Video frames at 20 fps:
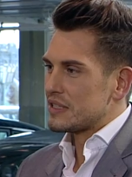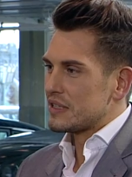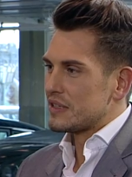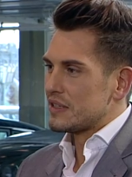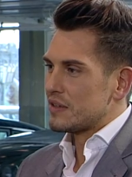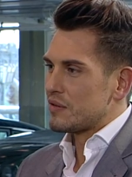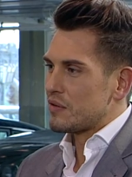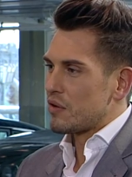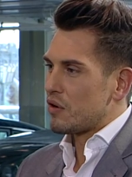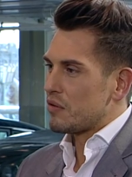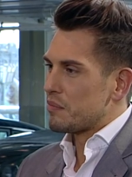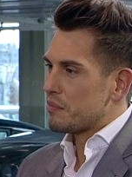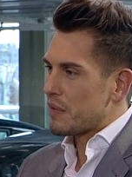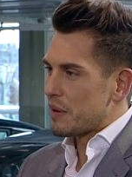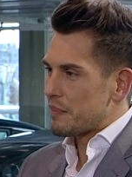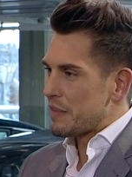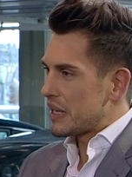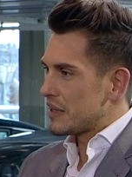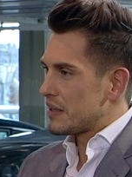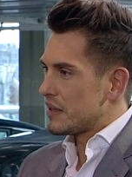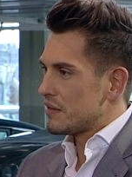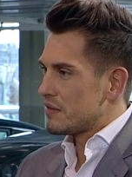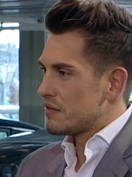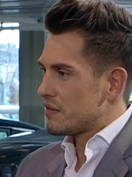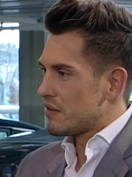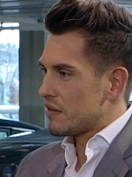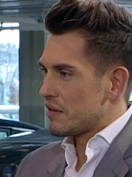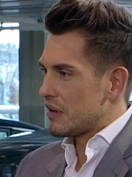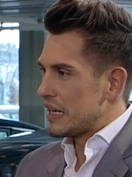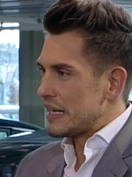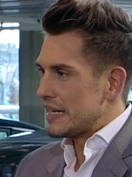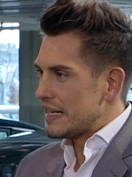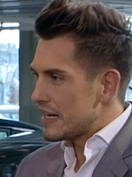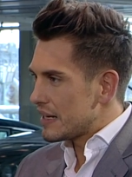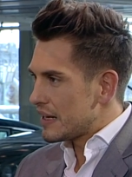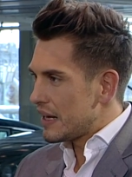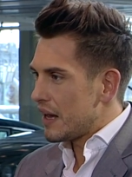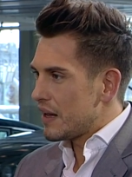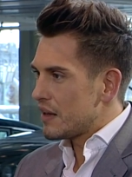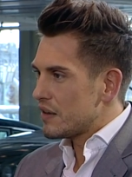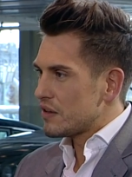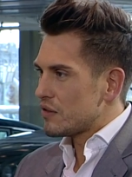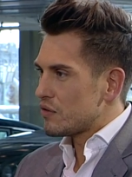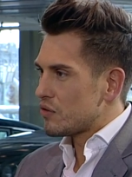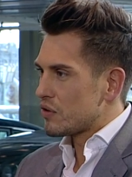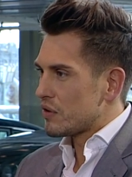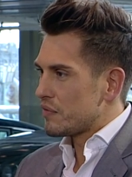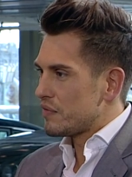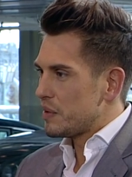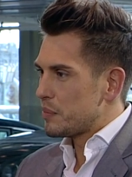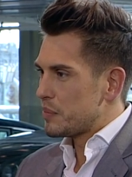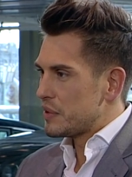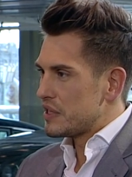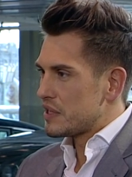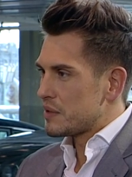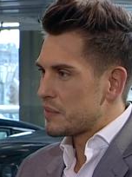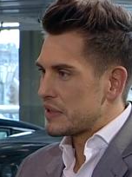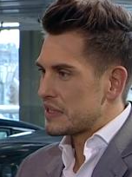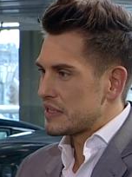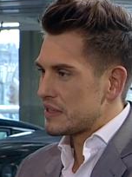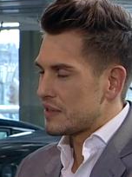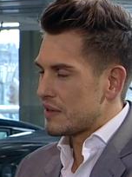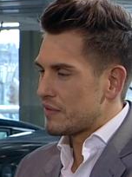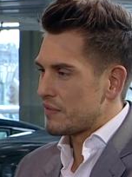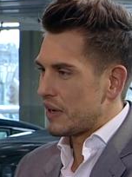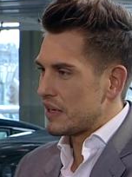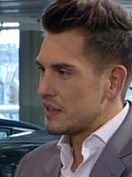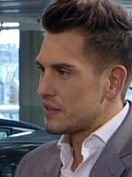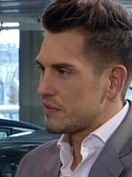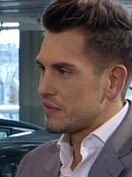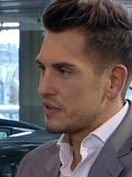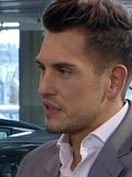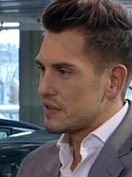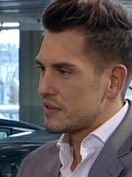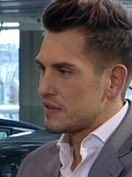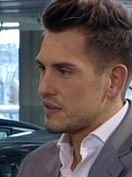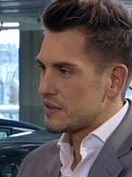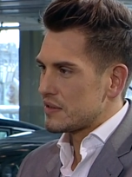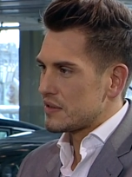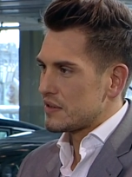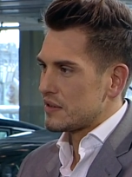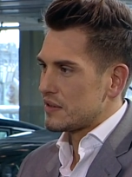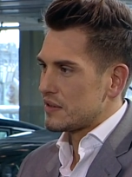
äh, und man macht dann Lehrgänge oder wie bildet man sich dann weiter? Wie ist das?